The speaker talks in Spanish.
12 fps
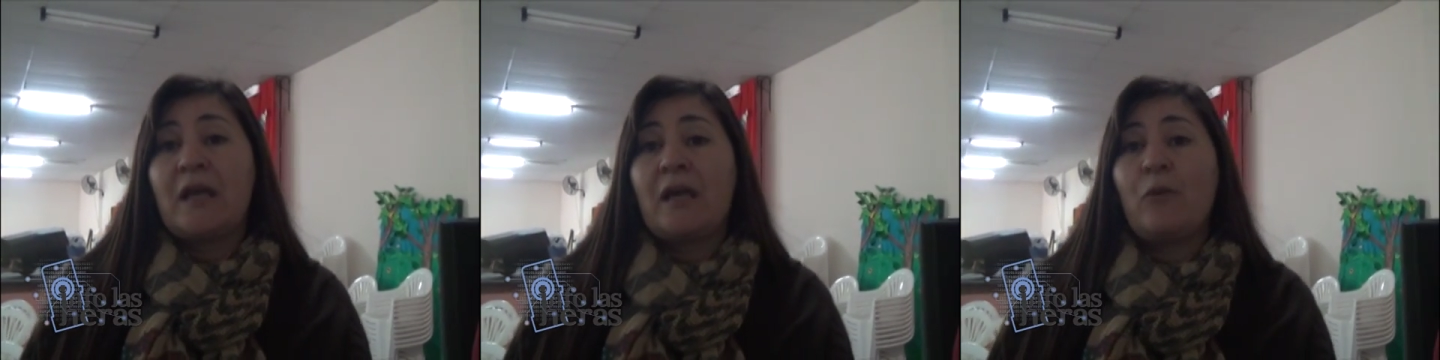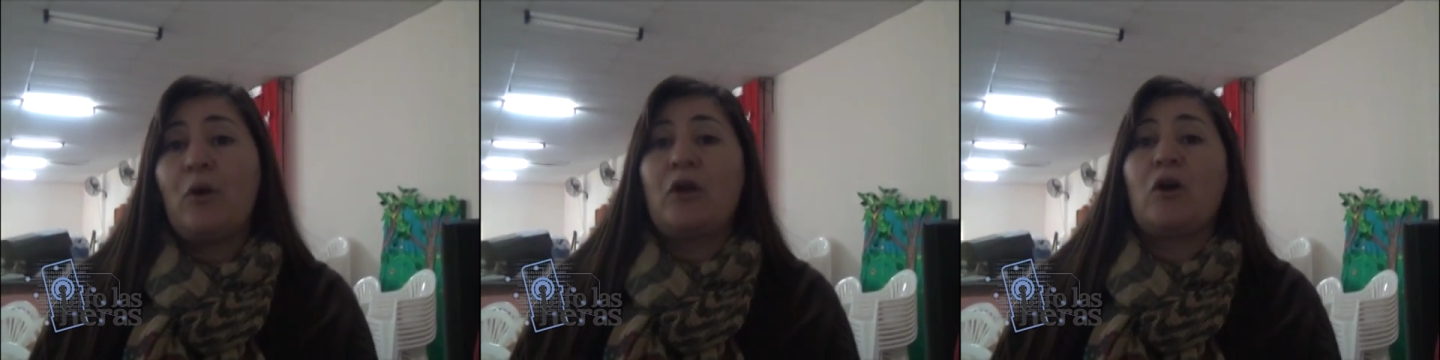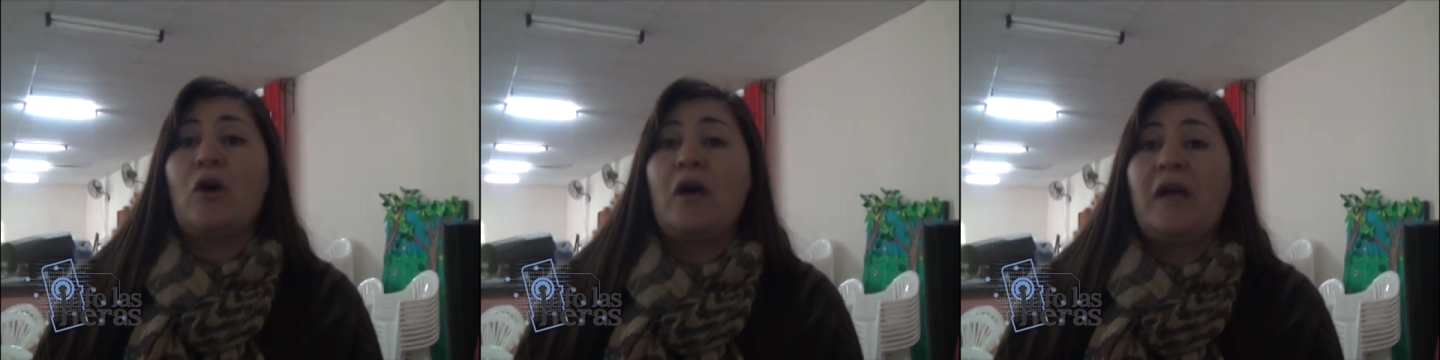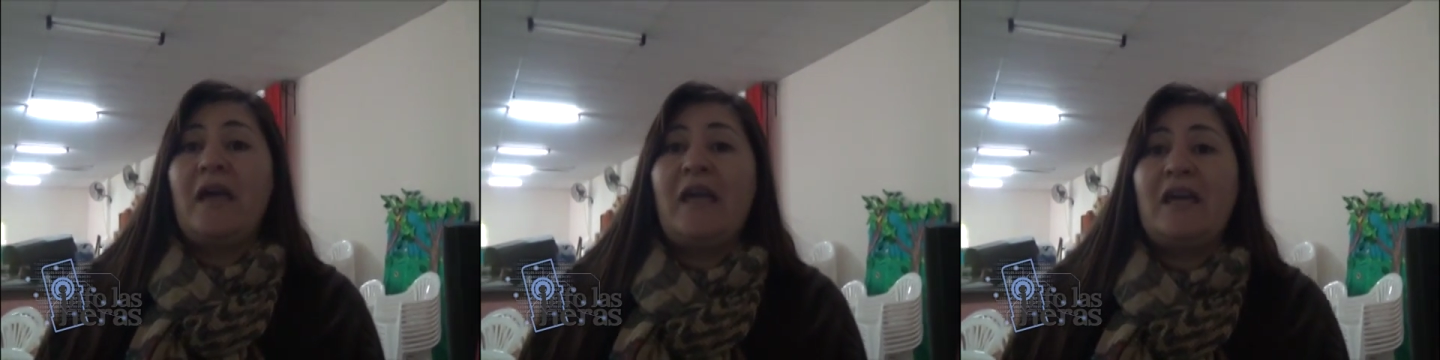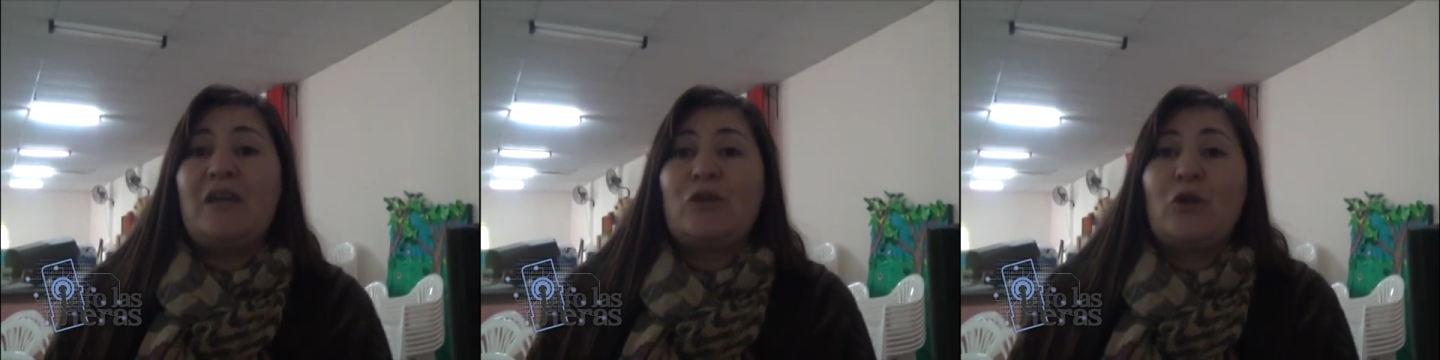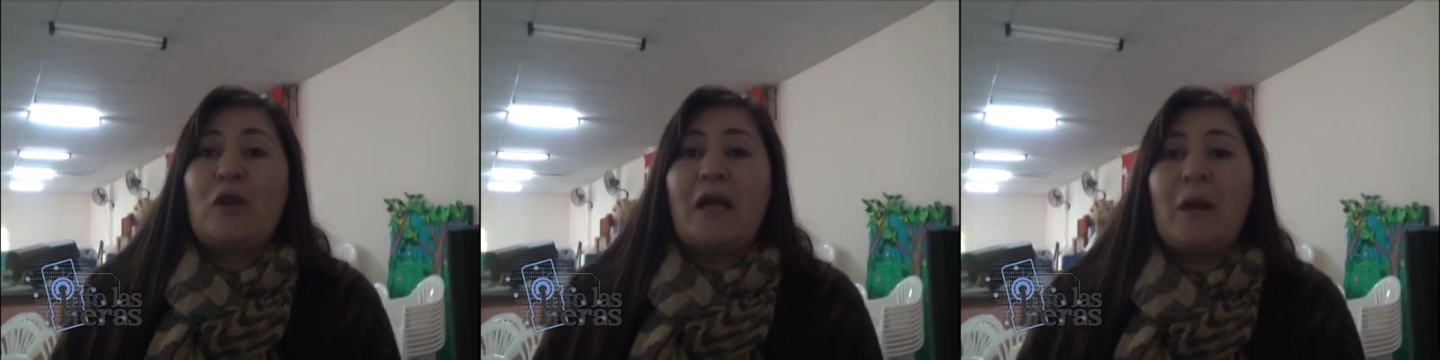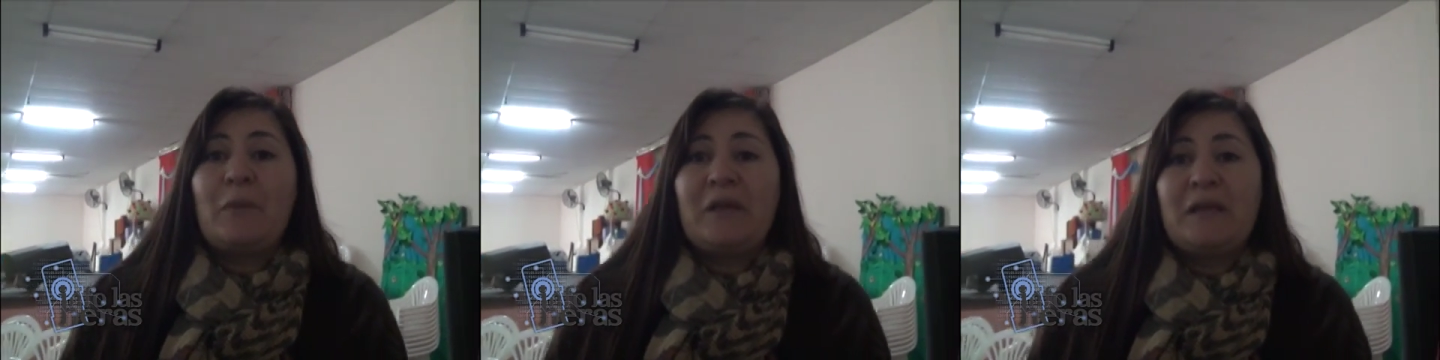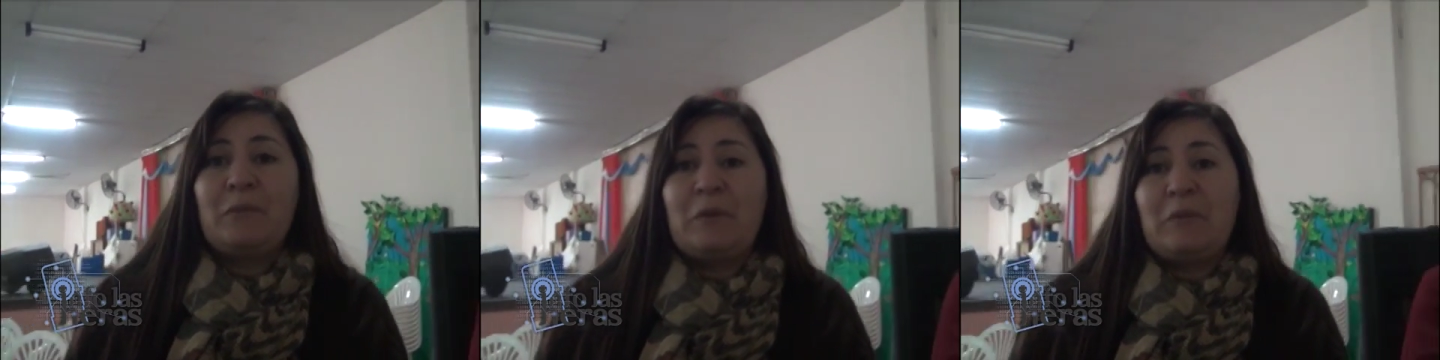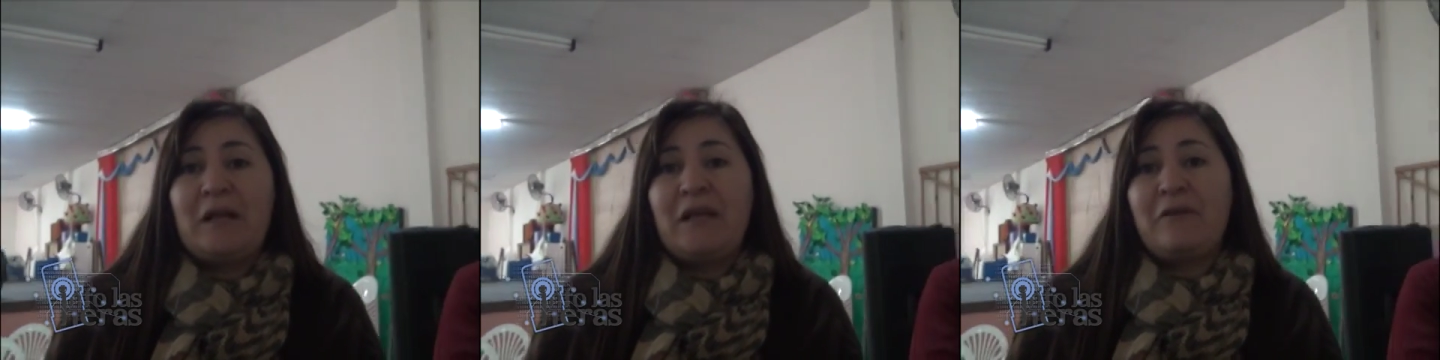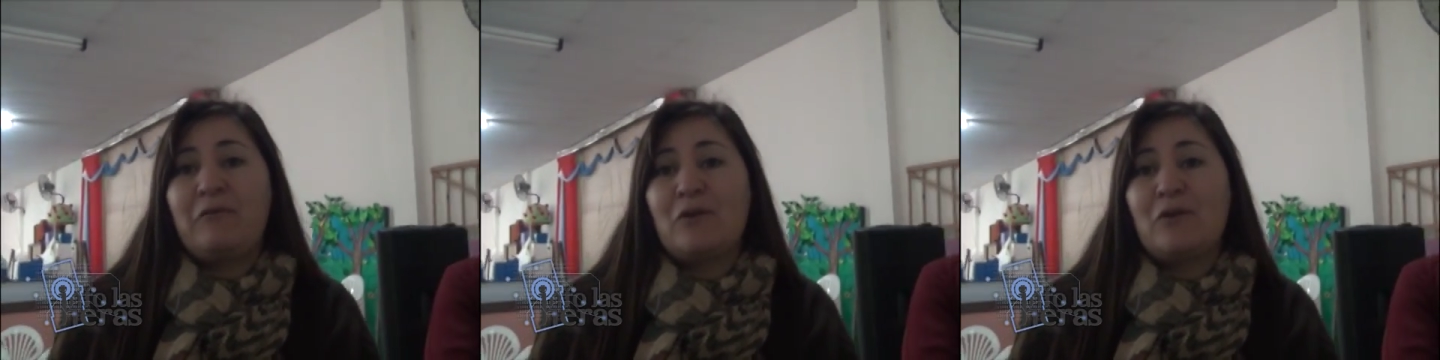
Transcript: que bueno, eh, históricamente primaria